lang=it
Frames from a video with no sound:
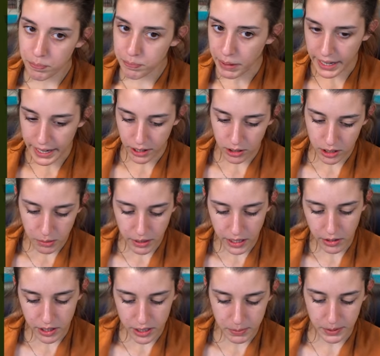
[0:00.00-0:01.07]
pagano di
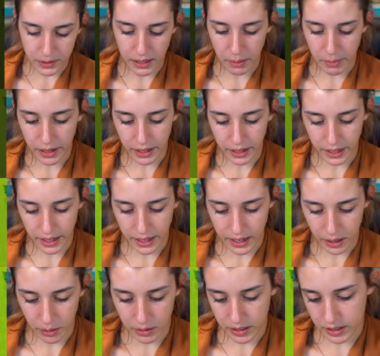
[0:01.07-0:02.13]
meno rispetto alla
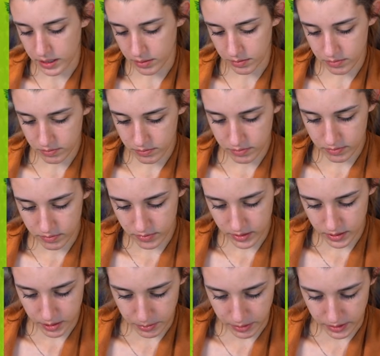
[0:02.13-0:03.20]
bancarella, quindi
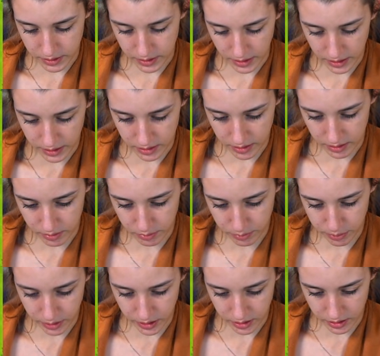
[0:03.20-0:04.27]
aspettate un
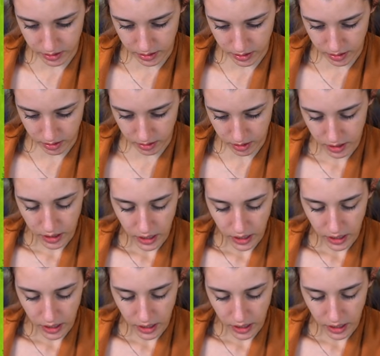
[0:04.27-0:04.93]
pochettino.